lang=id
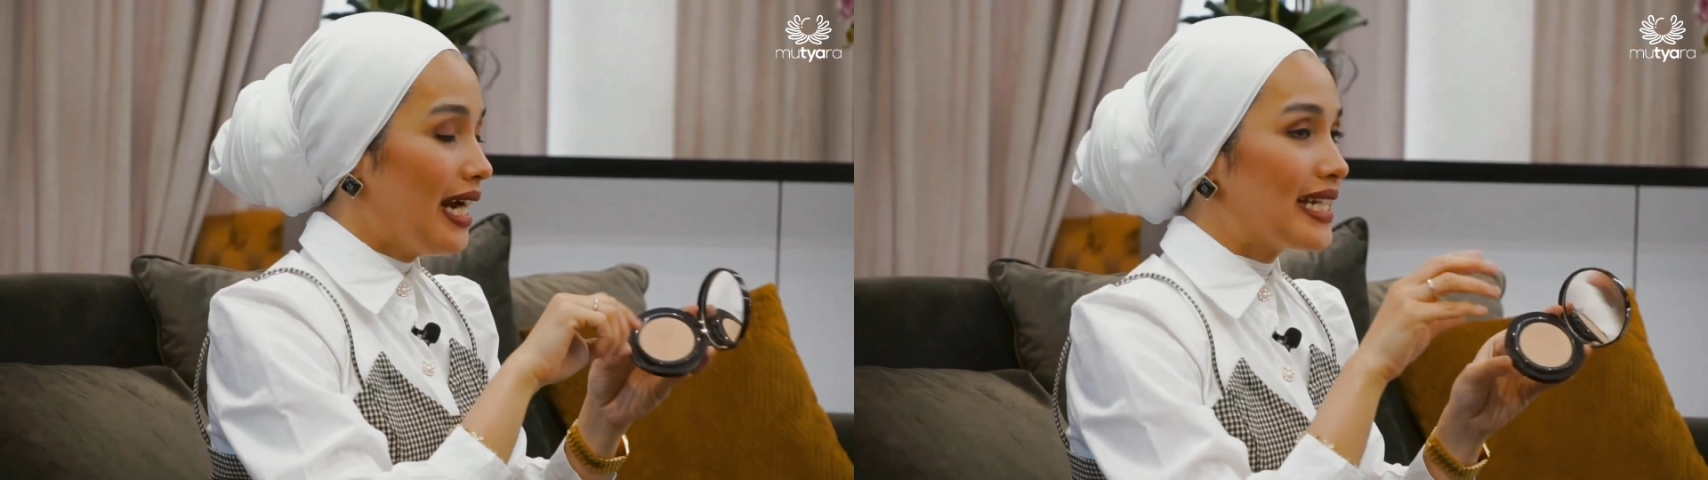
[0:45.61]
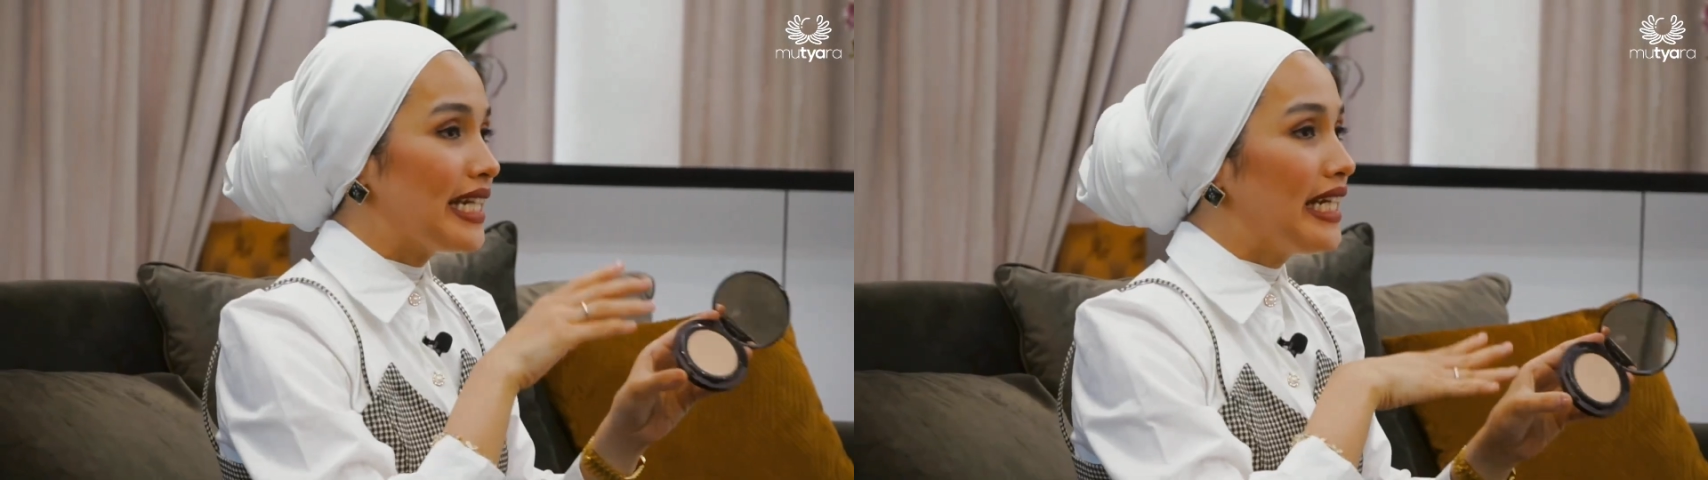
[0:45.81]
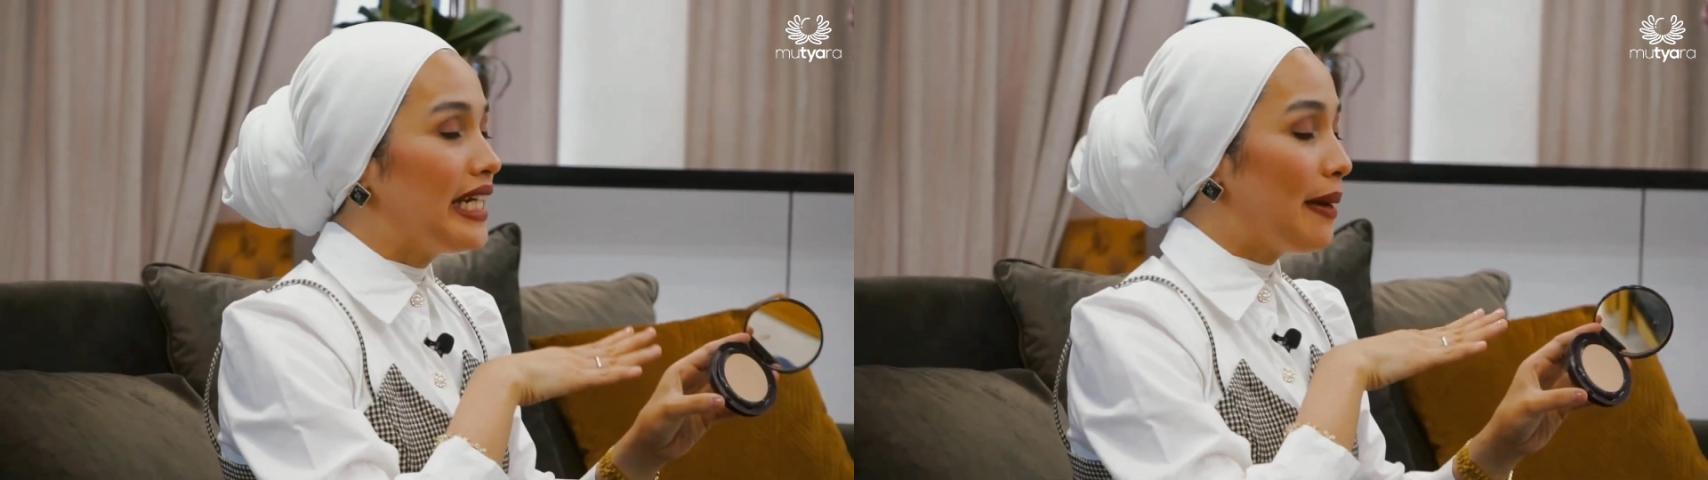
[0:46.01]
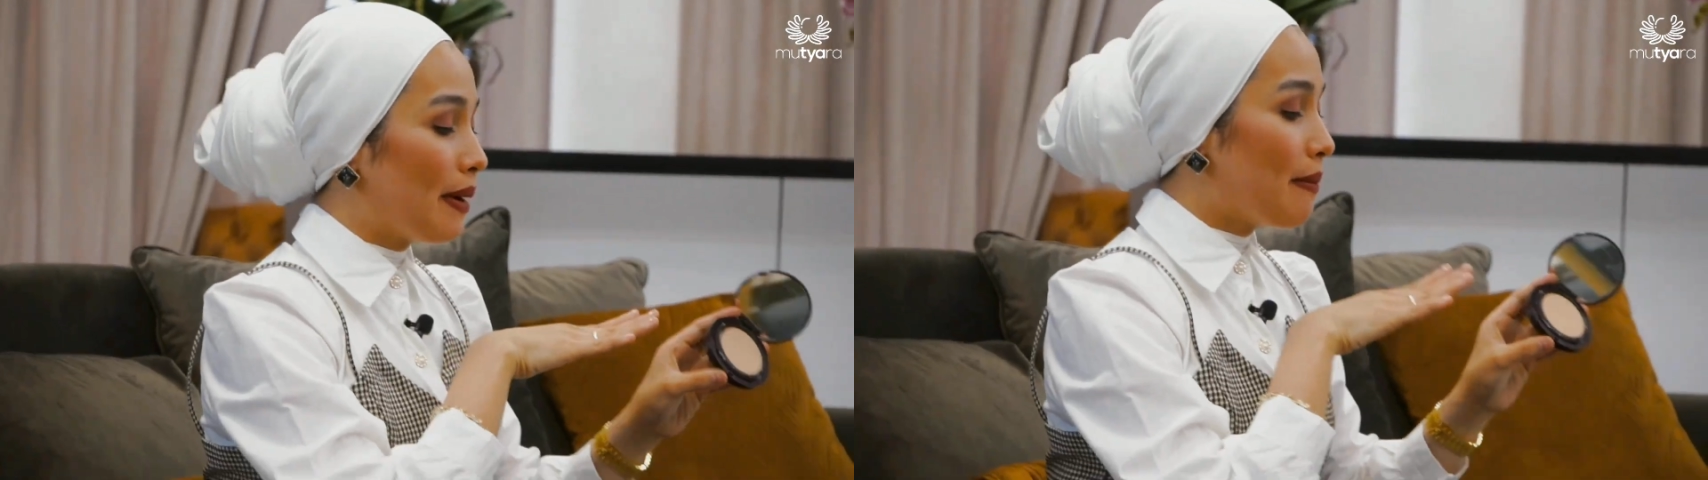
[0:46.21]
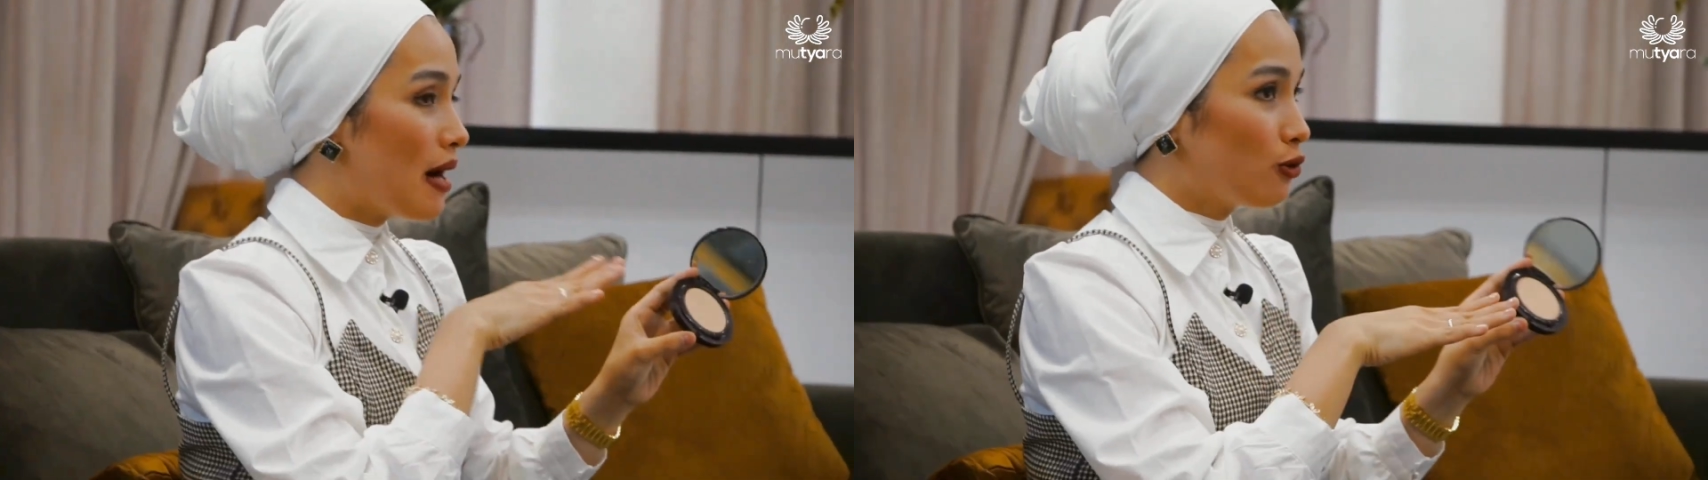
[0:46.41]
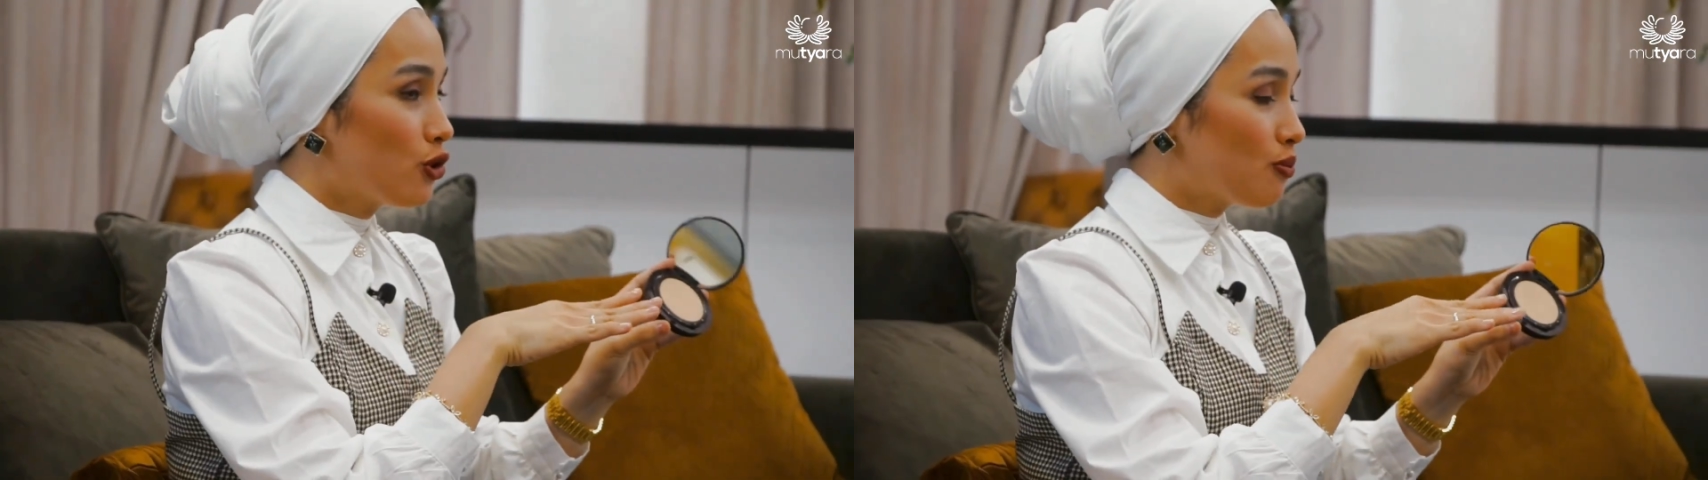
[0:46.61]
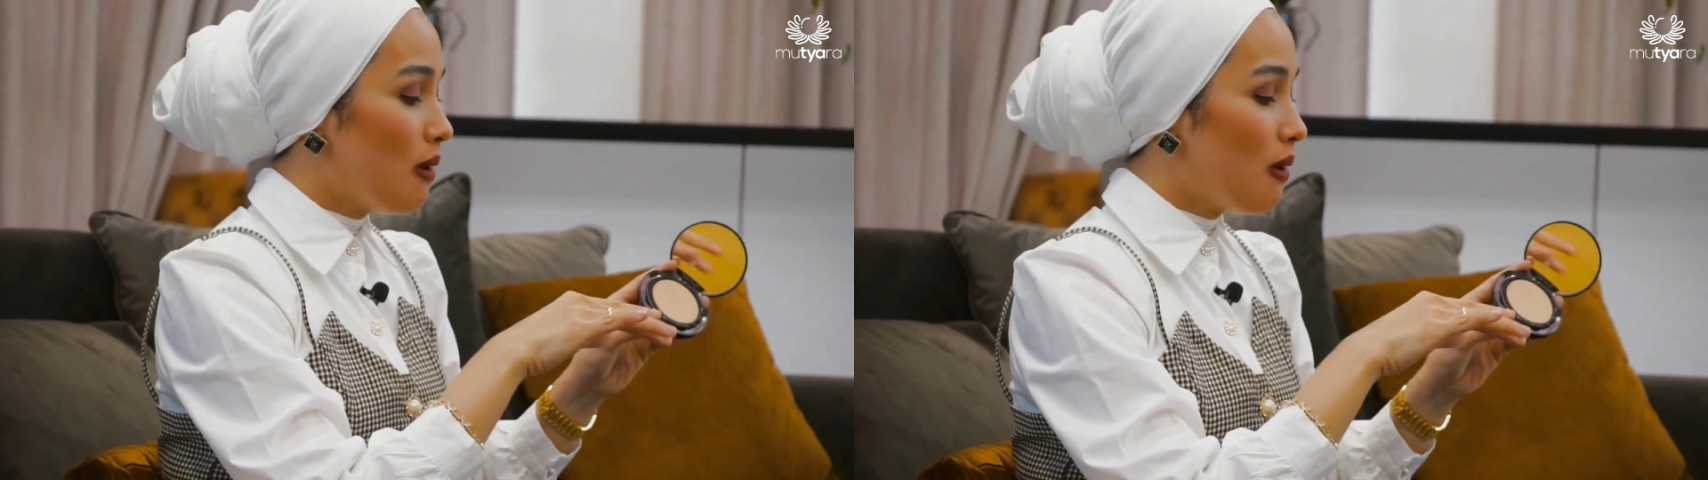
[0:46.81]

jadi dia emang bagus